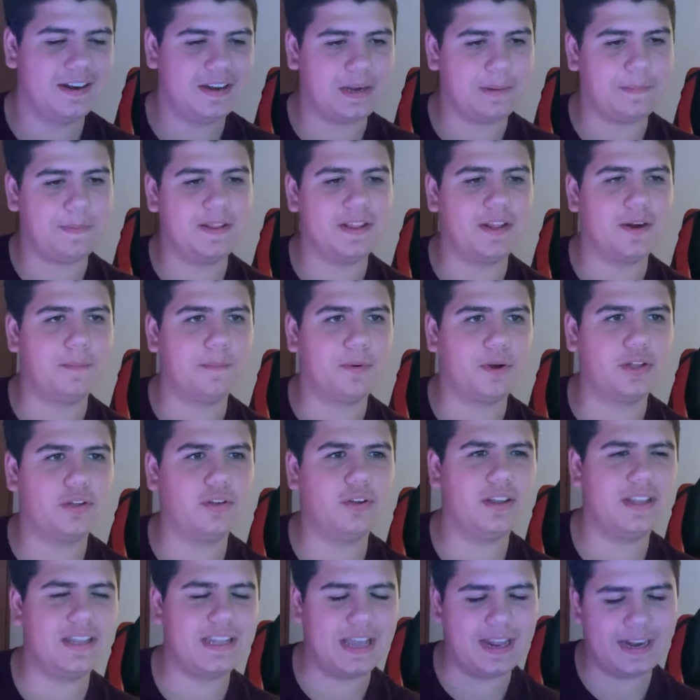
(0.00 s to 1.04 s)
repite un
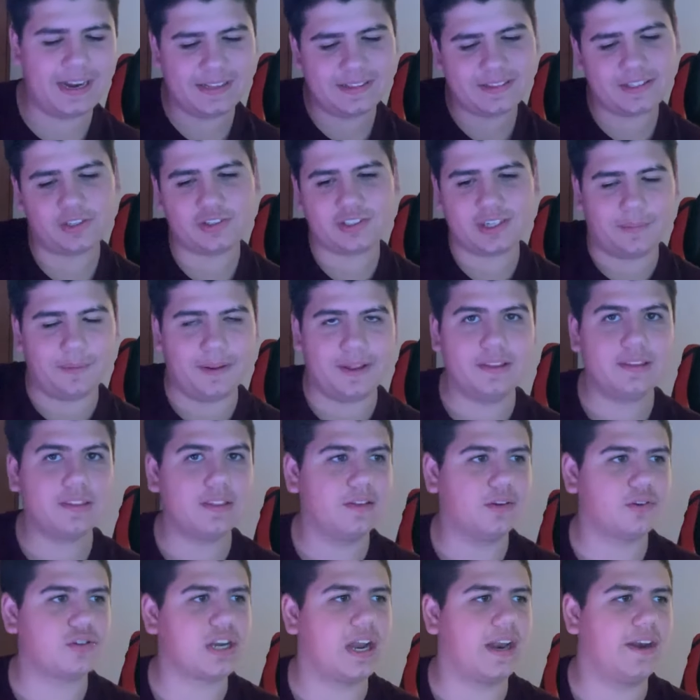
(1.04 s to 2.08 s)
poquito y ahora entra otra vez.
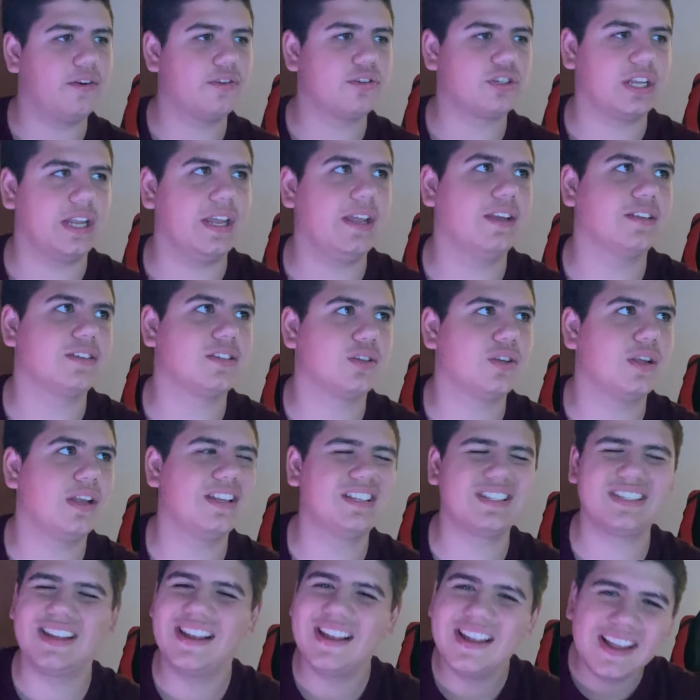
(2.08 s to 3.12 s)
O sea, no sé, es,
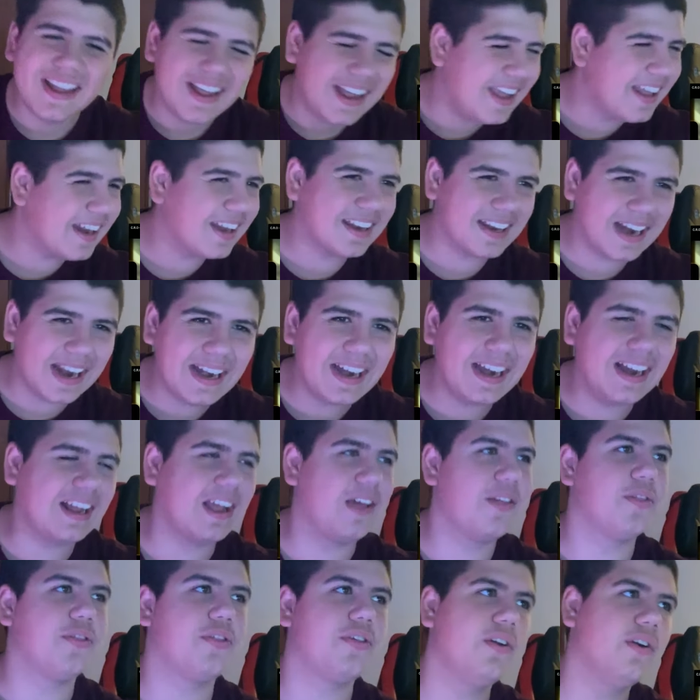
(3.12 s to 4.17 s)
es, es, rara la
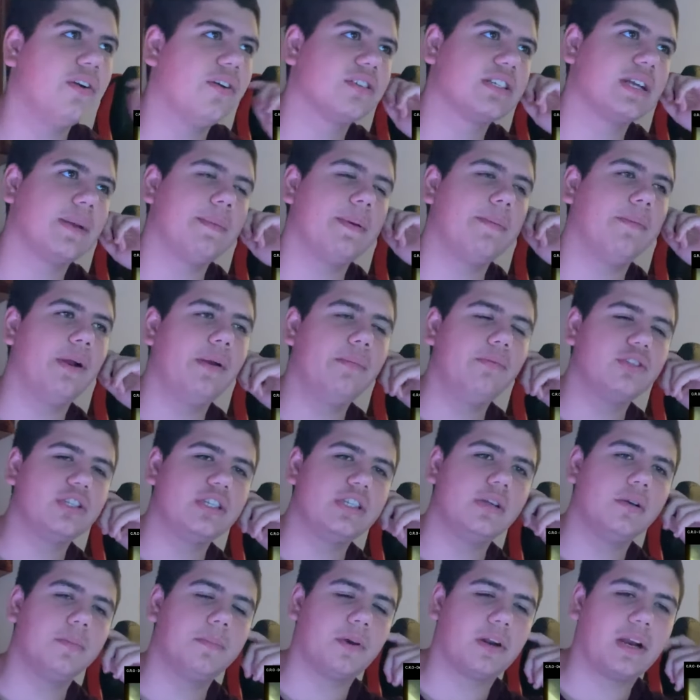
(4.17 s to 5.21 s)
canción. O sea, me mola
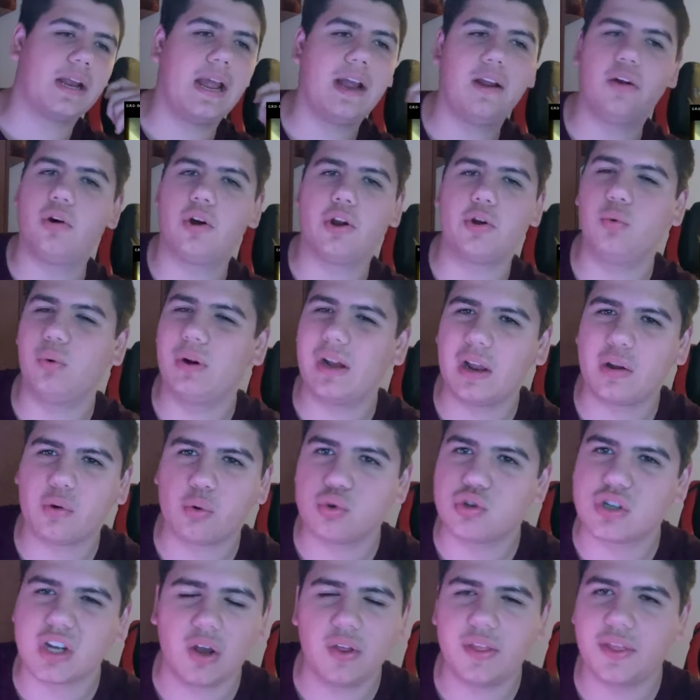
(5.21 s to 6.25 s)
muchísimo porque es algo que nunca he
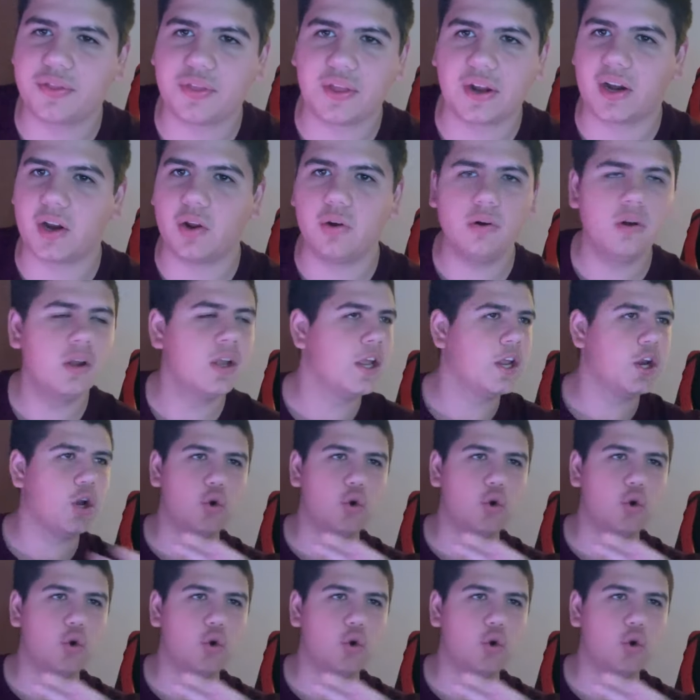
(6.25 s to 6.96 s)
escuchado de CRO.